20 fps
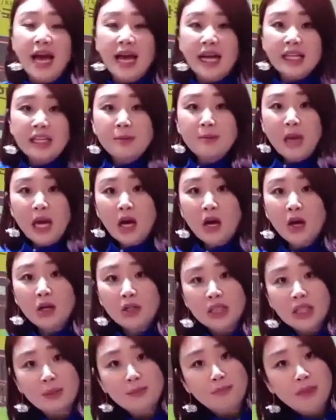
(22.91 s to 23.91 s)

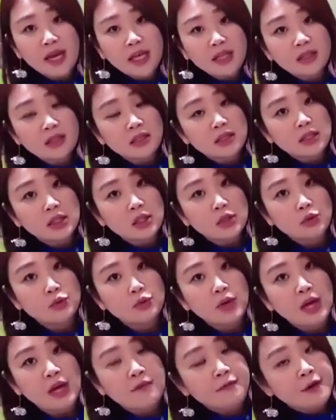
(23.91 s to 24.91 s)
아니면 임팩트
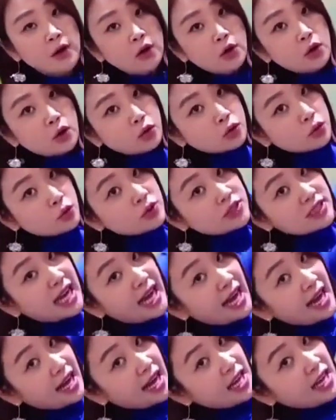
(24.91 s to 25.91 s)
이후에 팔로우
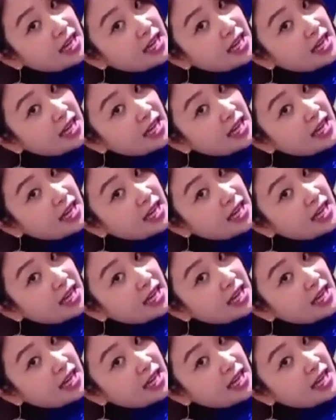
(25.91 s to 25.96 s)
동작